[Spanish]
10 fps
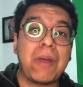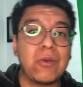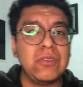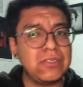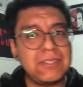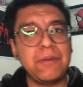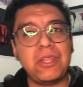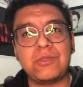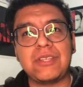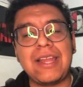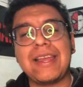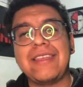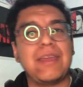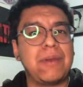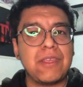Para cuando este video salga
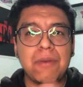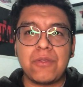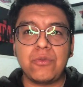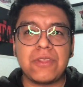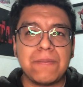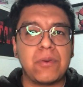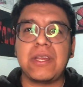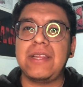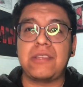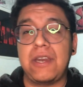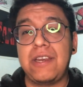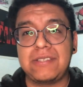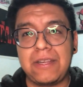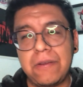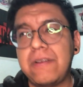ya habrá llevado un tiempo que el tráiler
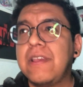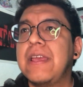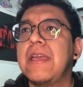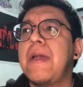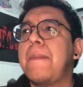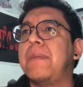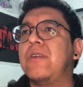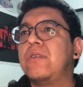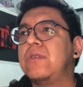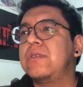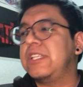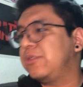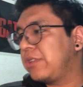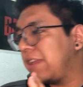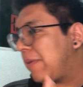salió, pero de
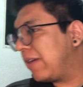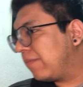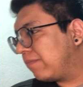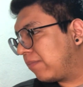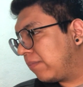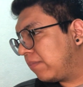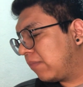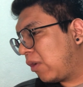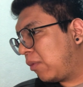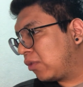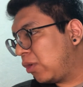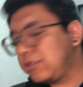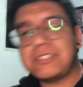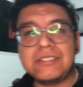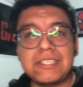hecho ya llevan como
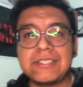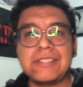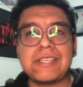2, 3 días que